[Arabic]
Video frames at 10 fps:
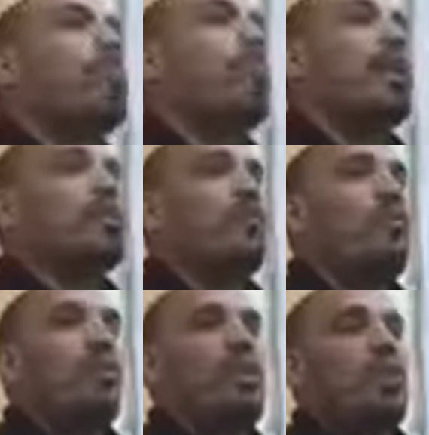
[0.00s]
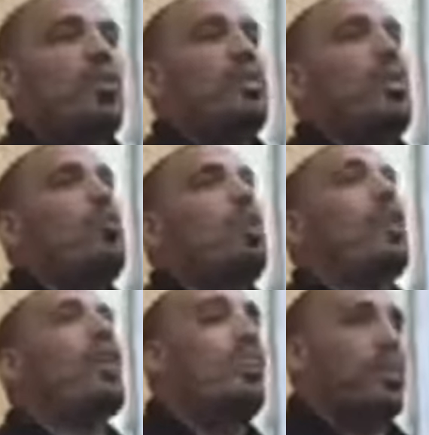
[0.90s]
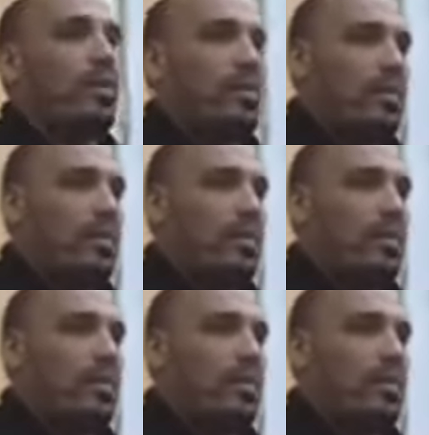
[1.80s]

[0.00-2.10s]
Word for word: بمحذوف والمحذوف ده هو الخبر